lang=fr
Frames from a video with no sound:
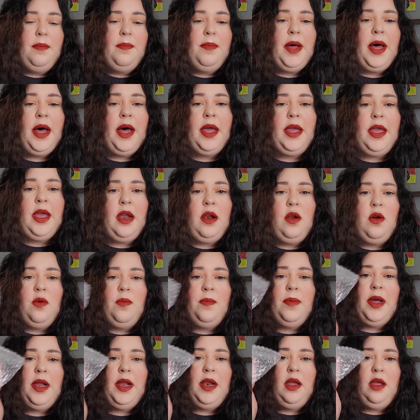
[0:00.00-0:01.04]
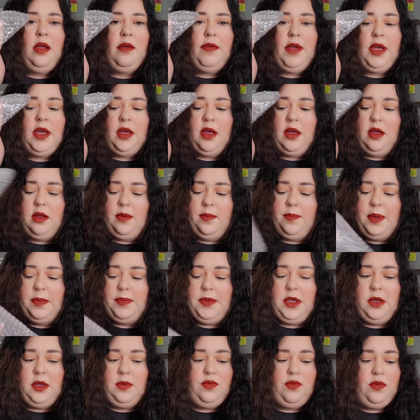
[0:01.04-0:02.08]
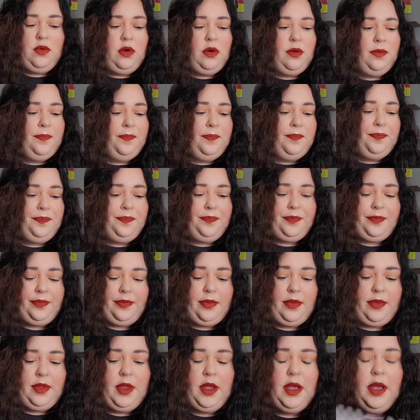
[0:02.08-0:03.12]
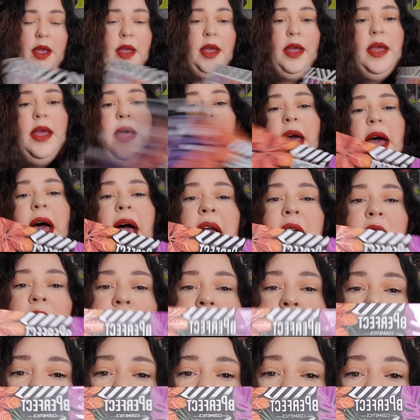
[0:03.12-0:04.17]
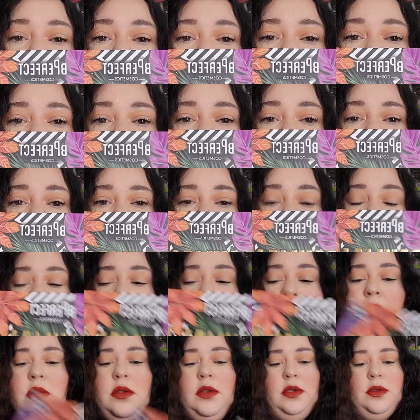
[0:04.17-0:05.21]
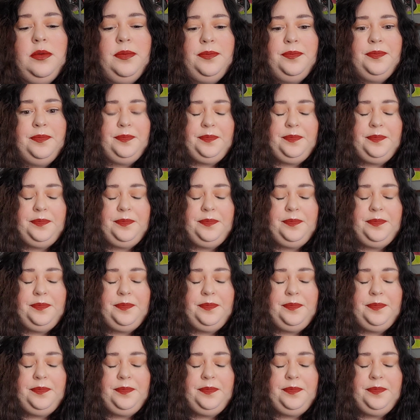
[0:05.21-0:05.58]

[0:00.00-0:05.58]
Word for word: Pareil, elle est emballée avec un papier bulle. Elle est vraiment, vraiment grande.